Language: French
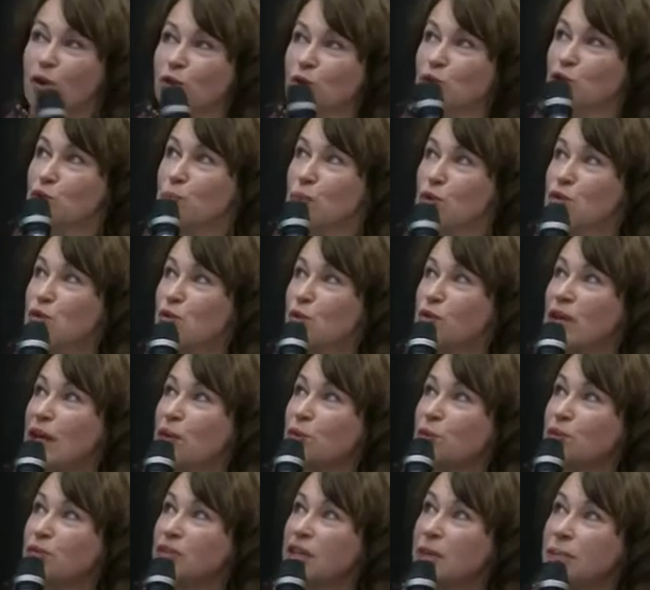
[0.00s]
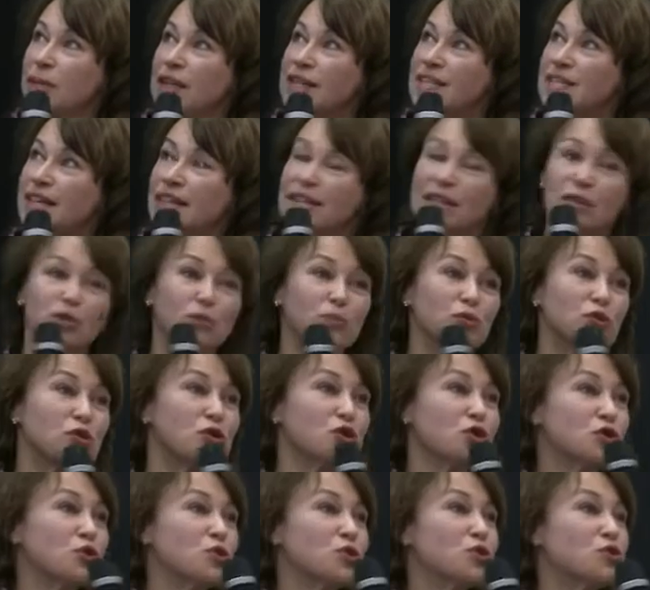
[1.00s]
Donc je pense qu'on a confirmé un certain nombre
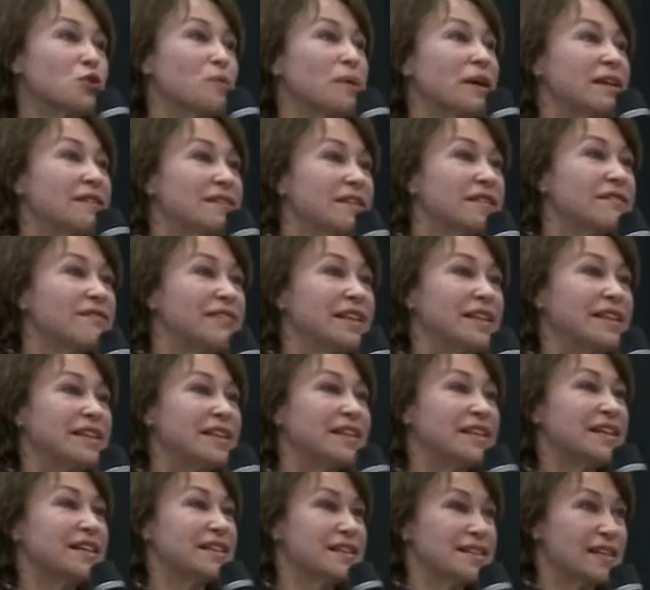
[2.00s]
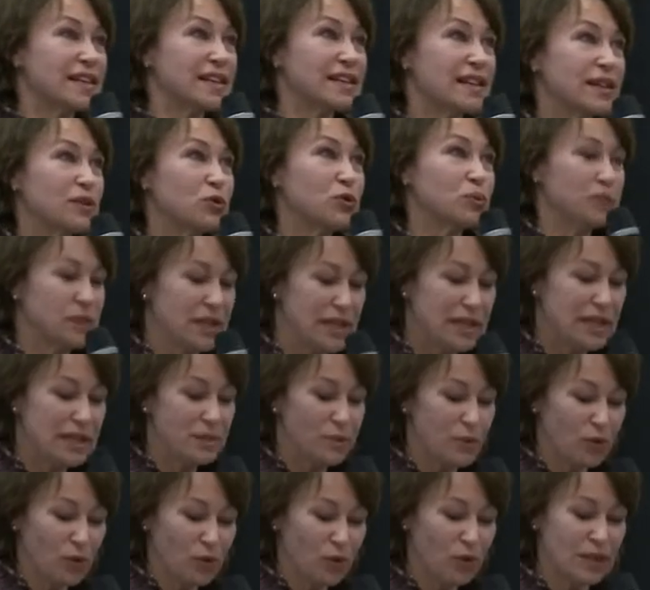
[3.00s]
de choses ce matin, validé un certain nombre
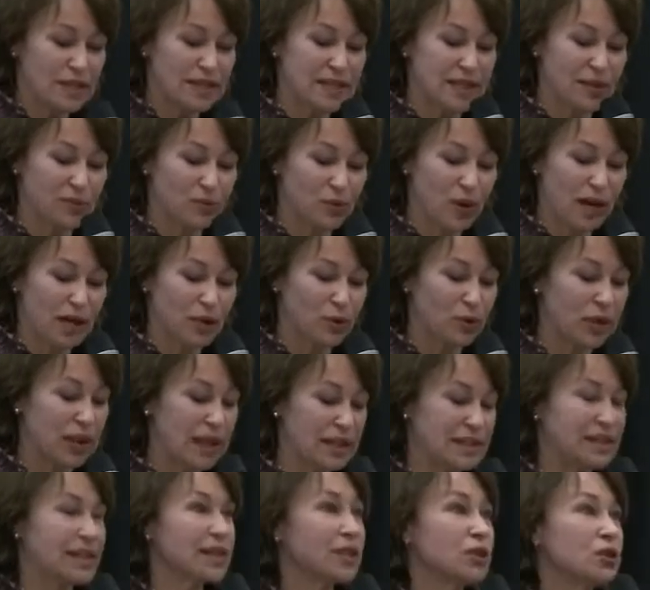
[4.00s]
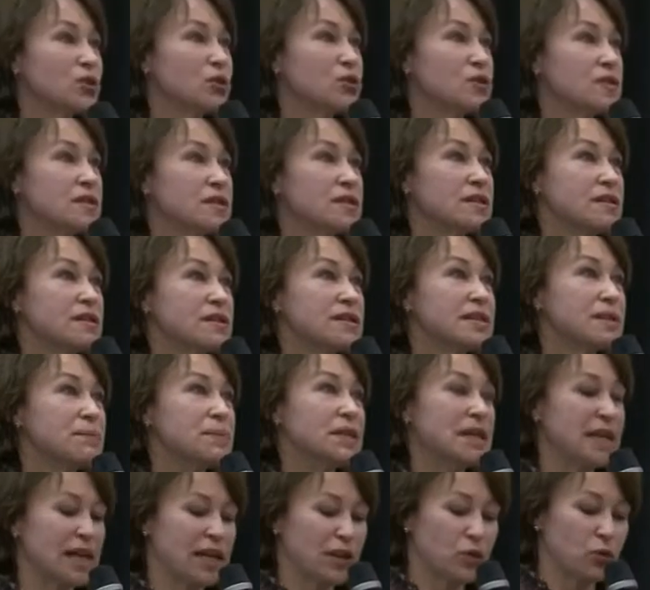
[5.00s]
d'éléments, à savoir que l'alternance, c'est
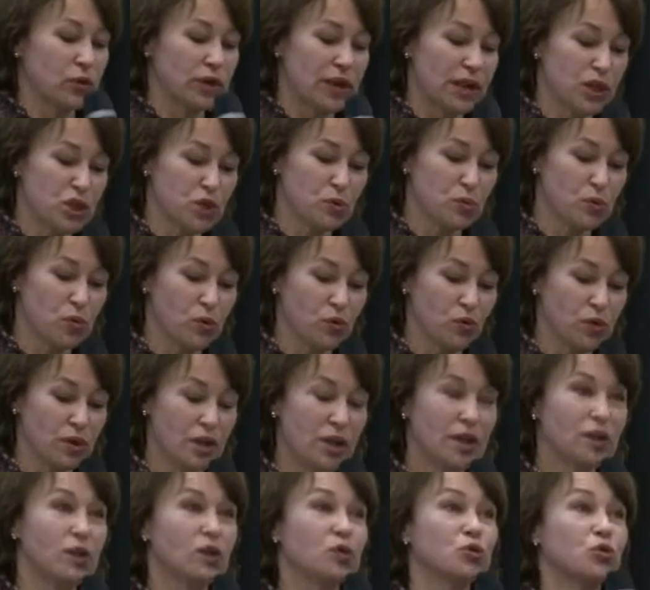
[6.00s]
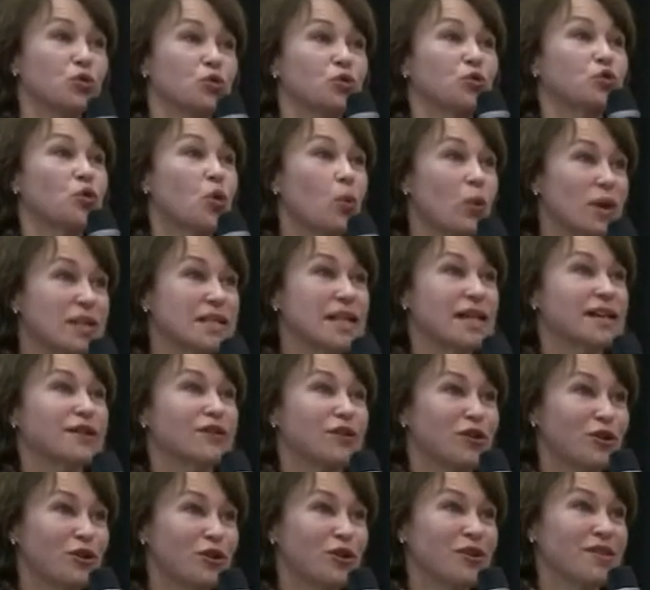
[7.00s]
bien un engagement entre trois
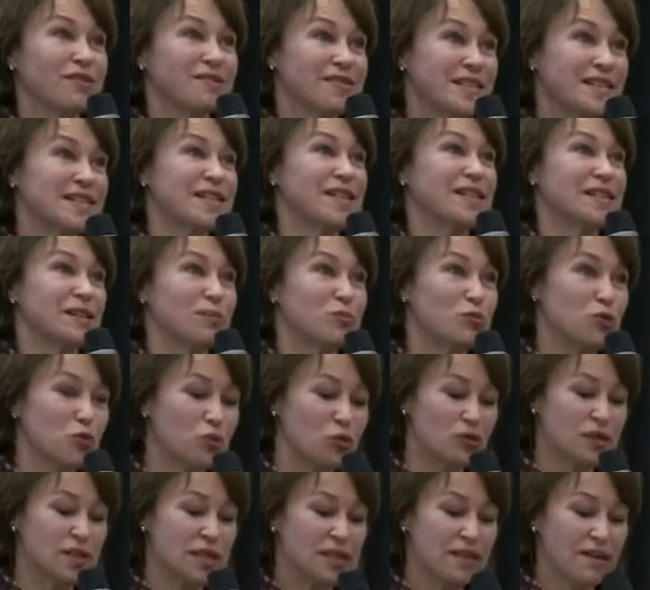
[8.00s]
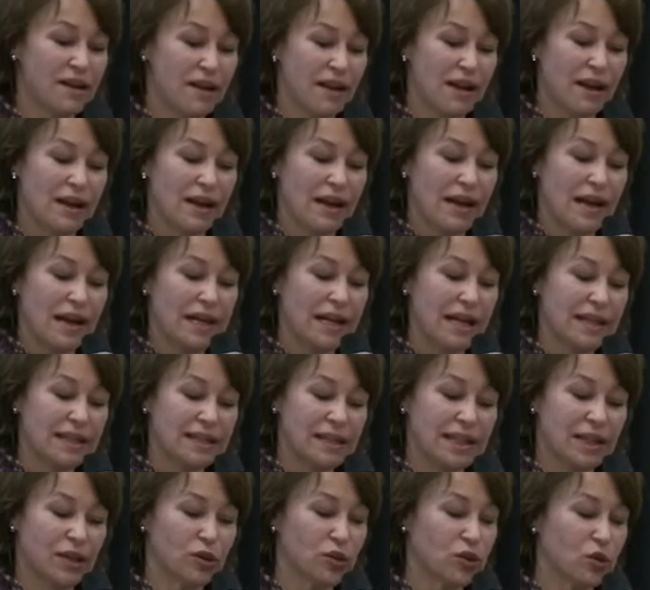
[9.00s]
acteurs, ça a été beaucoup dit,
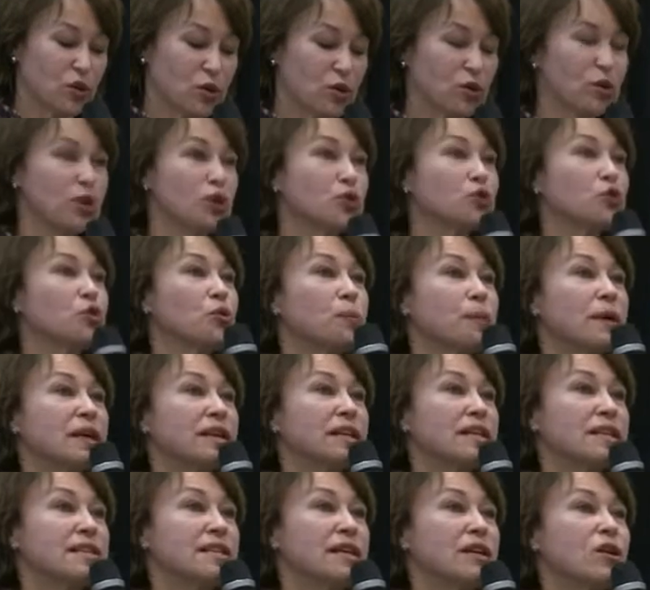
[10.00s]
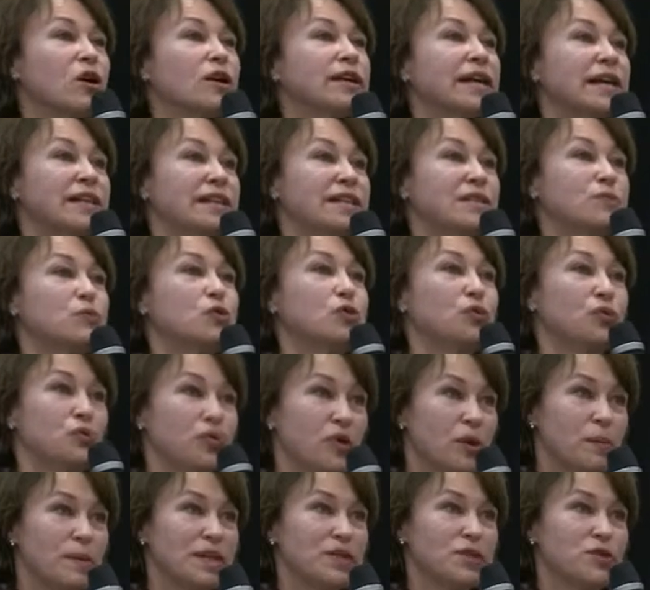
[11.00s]
l'alternant, l'entreprise et l'organisme de
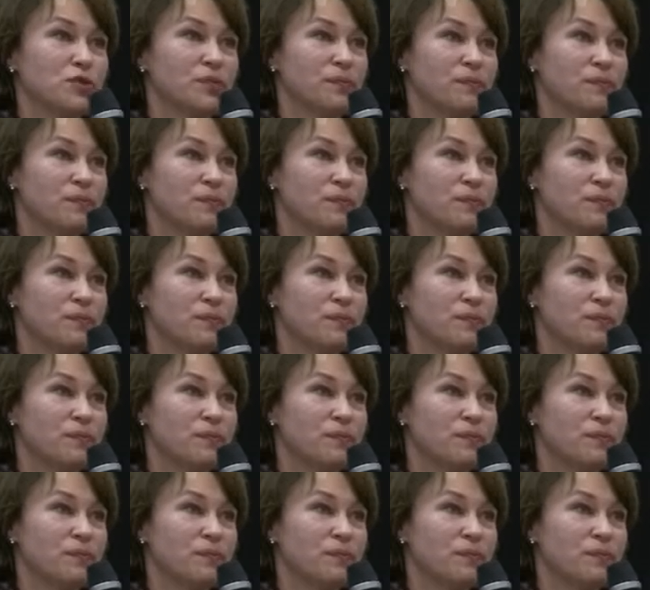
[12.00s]
formation.